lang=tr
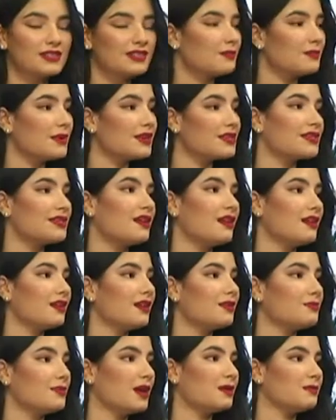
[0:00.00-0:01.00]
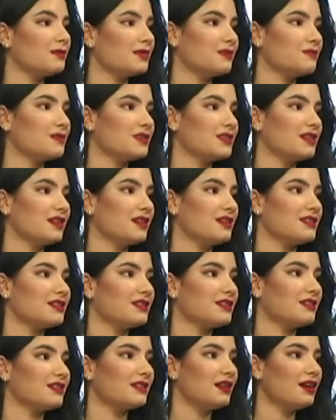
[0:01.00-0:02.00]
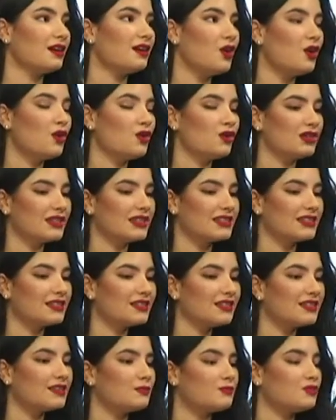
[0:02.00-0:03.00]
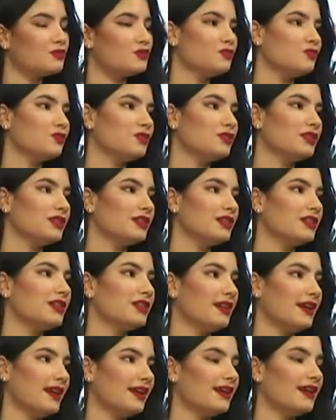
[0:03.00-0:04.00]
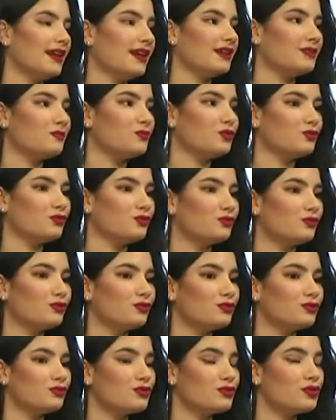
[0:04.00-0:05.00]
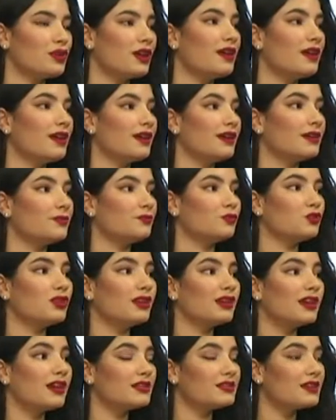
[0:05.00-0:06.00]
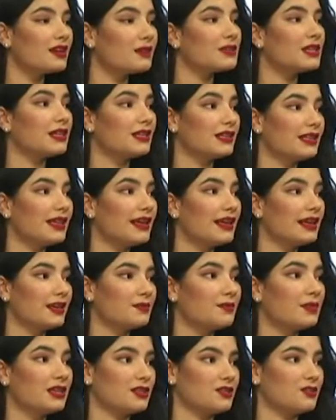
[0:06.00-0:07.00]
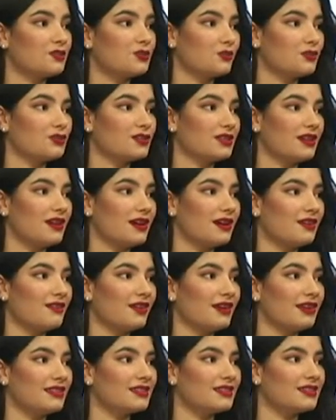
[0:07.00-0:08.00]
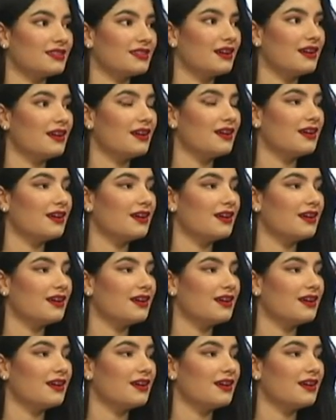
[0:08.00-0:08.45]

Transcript: sabah sağlam yaptığımızda aslında o aradaki abur cuburları engellemiş oluyoruz. E, mutlaka tam tahıllı ekmek istiyoruz kahvaltıda.